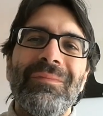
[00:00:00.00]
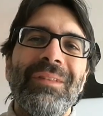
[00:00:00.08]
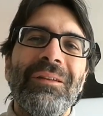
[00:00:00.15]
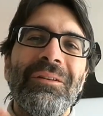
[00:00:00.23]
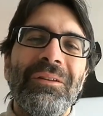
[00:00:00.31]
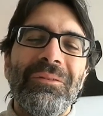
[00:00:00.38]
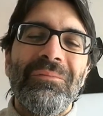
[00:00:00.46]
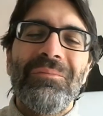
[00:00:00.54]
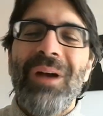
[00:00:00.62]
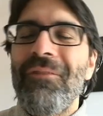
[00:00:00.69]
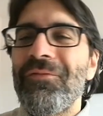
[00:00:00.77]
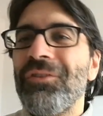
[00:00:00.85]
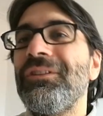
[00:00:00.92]
eh,
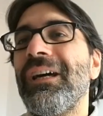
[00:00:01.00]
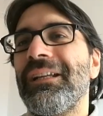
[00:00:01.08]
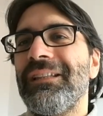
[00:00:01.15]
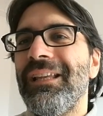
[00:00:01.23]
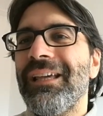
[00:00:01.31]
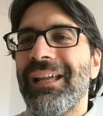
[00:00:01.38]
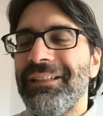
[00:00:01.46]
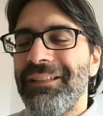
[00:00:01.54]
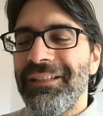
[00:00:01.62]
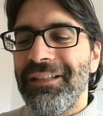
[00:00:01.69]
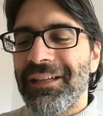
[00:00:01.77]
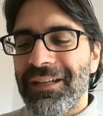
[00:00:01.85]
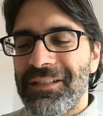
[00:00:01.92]
affrontare delle grandi
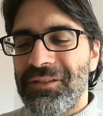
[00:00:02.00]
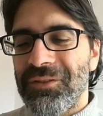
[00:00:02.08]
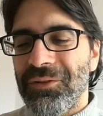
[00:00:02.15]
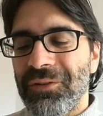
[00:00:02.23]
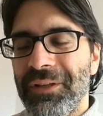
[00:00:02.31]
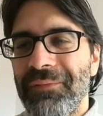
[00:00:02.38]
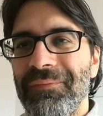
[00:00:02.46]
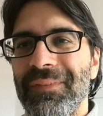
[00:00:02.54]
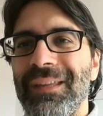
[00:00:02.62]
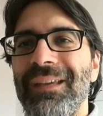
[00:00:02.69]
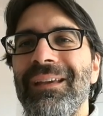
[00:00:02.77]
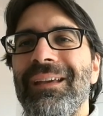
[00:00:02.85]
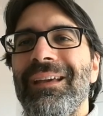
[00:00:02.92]
digressioni.
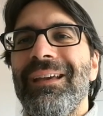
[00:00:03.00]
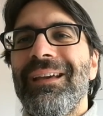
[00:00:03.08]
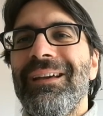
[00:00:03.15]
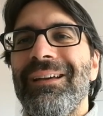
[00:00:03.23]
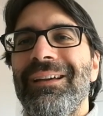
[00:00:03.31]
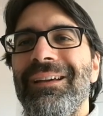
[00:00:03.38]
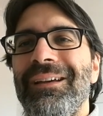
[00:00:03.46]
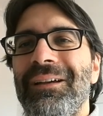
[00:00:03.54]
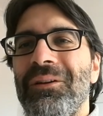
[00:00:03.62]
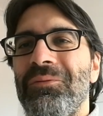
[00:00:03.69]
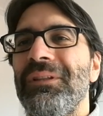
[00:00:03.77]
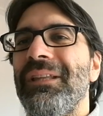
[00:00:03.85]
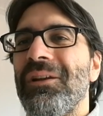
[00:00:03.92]
Eh,
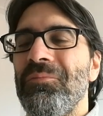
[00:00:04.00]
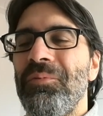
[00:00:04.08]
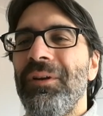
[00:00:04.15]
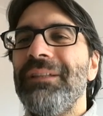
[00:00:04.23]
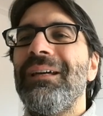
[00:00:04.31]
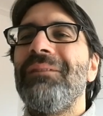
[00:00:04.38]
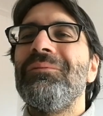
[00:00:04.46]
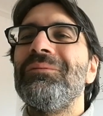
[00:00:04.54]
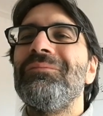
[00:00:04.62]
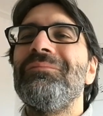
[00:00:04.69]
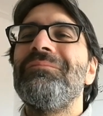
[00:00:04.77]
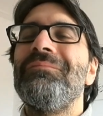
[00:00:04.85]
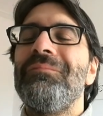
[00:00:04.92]
quindi era un poeta
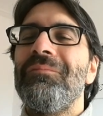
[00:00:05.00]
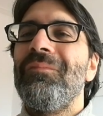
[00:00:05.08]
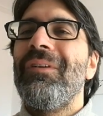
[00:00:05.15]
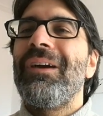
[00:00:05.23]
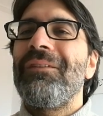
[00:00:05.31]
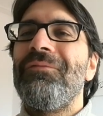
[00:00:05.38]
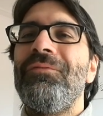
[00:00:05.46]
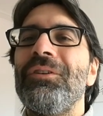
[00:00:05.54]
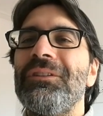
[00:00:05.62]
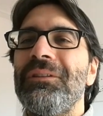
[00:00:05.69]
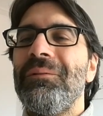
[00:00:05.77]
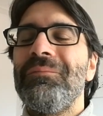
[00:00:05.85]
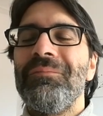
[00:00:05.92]

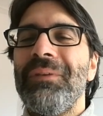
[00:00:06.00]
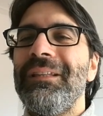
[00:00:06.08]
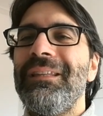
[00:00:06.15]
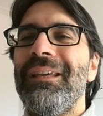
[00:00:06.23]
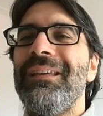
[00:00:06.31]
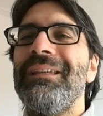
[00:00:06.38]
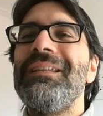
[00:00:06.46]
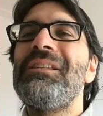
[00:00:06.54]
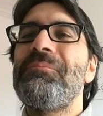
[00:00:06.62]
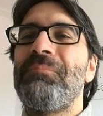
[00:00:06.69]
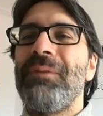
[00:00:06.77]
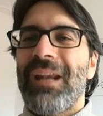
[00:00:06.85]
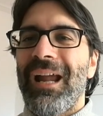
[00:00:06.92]
fortemente
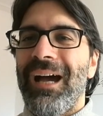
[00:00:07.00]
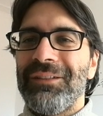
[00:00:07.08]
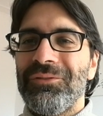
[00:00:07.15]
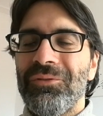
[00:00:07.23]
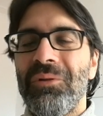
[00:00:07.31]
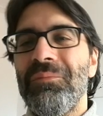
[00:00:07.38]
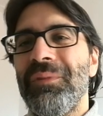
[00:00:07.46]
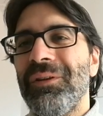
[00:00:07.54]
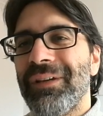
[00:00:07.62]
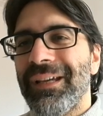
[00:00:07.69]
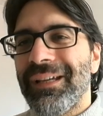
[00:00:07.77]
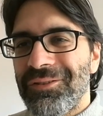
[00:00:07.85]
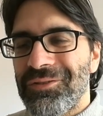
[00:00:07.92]
ispirato, o almeno
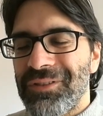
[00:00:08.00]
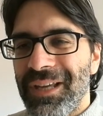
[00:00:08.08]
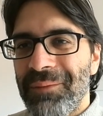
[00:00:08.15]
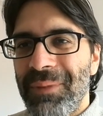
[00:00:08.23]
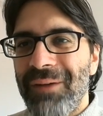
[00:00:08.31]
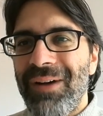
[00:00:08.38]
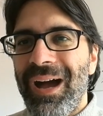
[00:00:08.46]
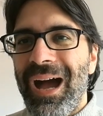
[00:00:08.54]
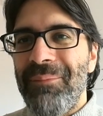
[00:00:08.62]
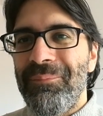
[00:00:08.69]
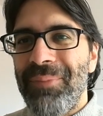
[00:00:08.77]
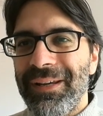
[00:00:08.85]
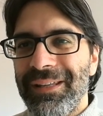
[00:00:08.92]
che così amava
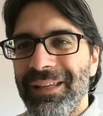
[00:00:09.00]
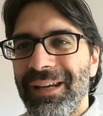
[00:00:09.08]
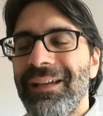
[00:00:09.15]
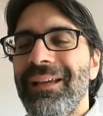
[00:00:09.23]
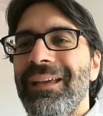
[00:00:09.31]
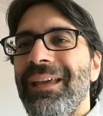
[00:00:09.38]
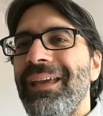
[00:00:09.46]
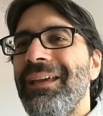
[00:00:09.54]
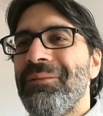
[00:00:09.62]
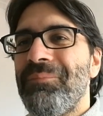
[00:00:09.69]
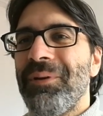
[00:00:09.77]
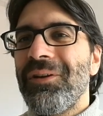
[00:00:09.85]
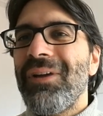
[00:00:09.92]
apparire.
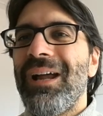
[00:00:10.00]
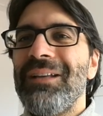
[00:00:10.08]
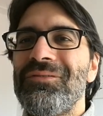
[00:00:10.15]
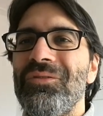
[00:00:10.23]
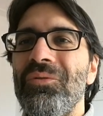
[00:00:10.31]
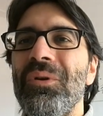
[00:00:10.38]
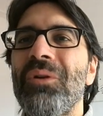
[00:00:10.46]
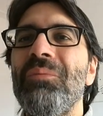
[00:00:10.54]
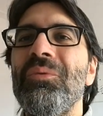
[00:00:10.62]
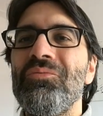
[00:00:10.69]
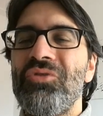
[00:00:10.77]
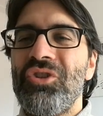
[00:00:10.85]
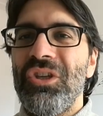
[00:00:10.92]
E per Orazio lui è come
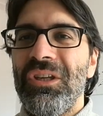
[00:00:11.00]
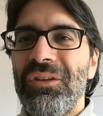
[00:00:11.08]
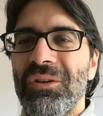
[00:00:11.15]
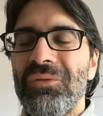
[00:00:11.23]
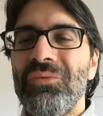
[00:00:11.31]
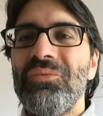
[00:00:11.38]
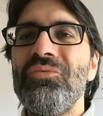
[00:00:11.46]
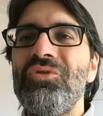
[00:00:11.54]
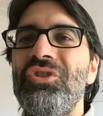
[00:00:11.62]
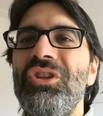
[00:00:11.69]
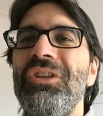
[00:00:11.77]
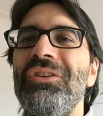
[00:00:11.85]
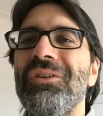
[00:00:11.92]
un cigno, un
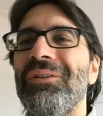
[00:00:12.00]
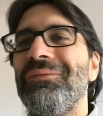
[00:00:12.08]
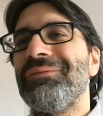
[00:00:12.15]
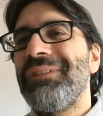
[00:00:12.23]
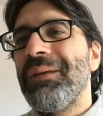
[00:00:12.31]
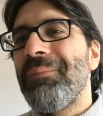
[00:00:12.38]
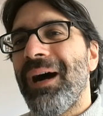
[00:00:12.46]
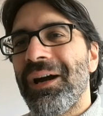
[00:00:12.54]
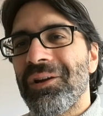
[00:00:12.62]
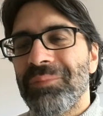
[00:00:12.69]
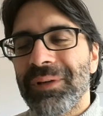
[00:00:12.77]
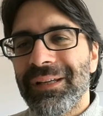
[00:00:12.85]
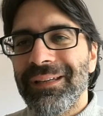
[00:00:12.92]
cigno
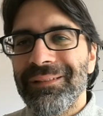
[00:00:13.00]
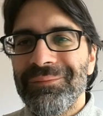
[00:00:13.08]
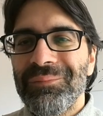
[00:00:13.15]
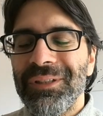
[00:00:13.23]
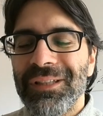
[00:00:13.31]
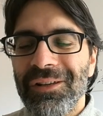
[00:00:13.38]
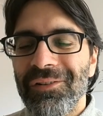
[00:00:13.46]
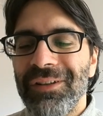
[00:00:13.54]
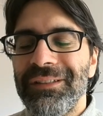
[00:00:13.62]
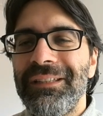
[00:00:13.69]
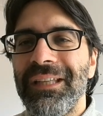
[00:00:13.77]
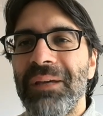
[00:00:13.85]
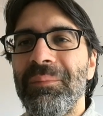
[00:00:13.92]
tebano, perché Pindaro è
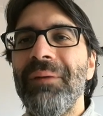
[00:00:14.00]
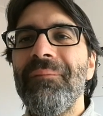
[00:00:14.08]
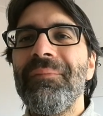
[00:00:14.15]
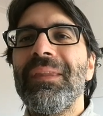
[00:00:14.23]
di Tebe,